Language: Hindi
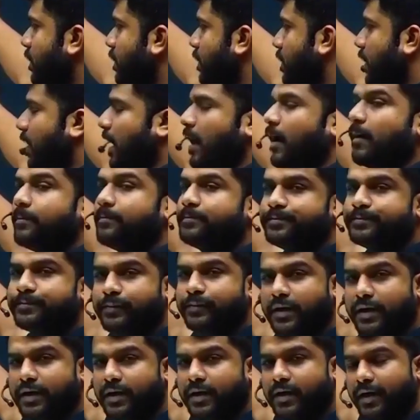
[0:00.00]
आप
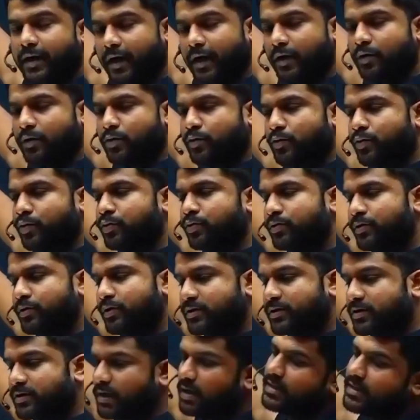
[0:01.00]
कि खुद
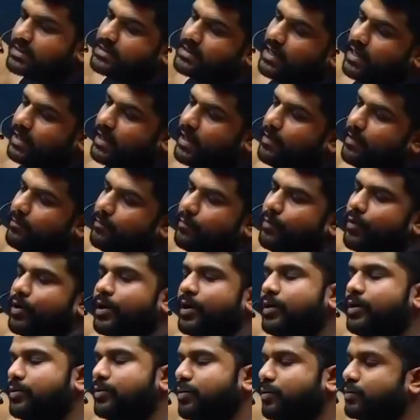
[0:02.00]
से ज़्यादा
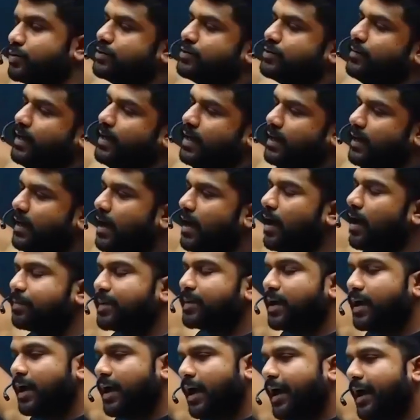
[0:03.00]
इम्पोर्टेंट तो कुछ भी नहीं
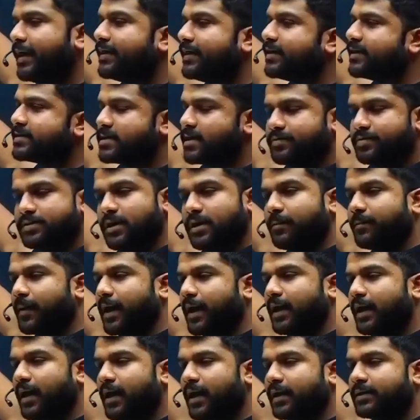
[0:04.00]
आपकी हेल्थ सबसे
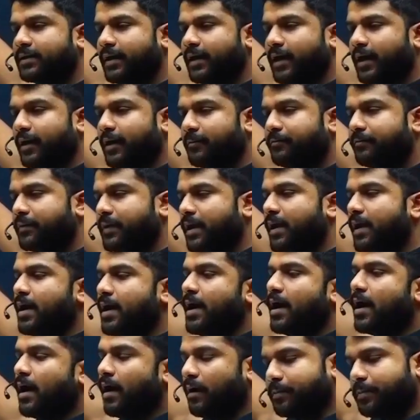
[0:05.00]
पहले आती है
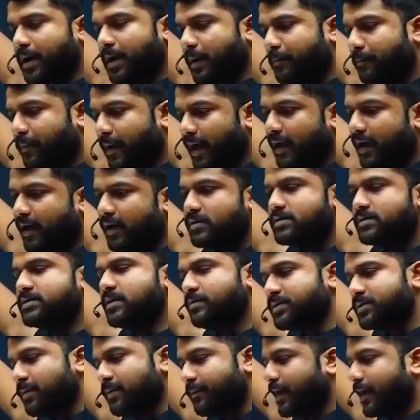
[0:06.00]
आपके पेरेंट्स
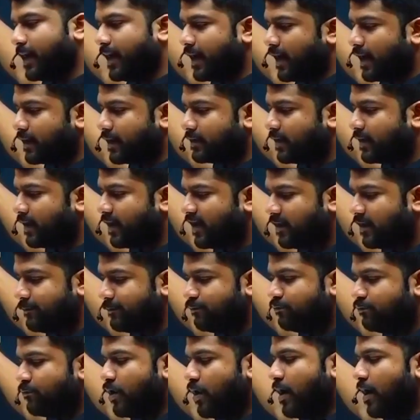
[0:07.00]
सबसे पहले आते हैं
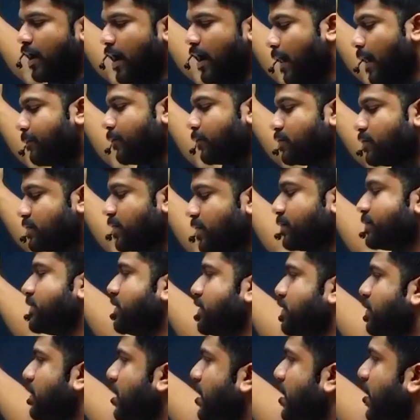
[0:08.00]
आप उन सब
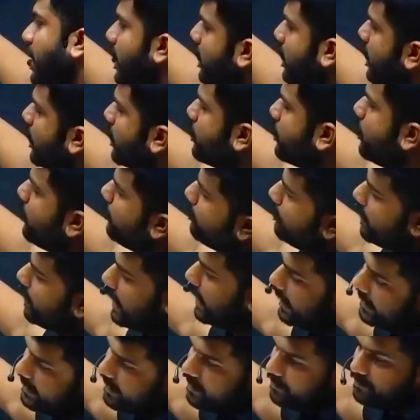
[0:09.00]
चीज़ों का ख्याल रखो
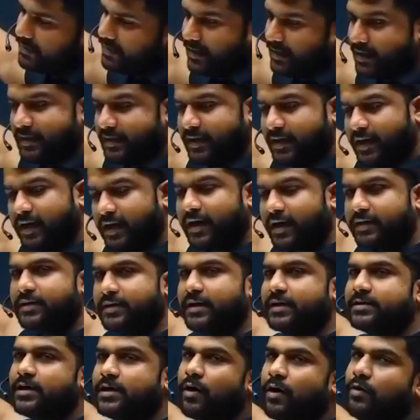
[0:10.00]
पढ़ाई आप धीरे धीरे
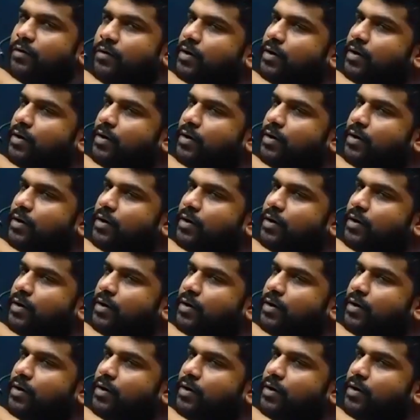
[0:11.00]
करते जाओ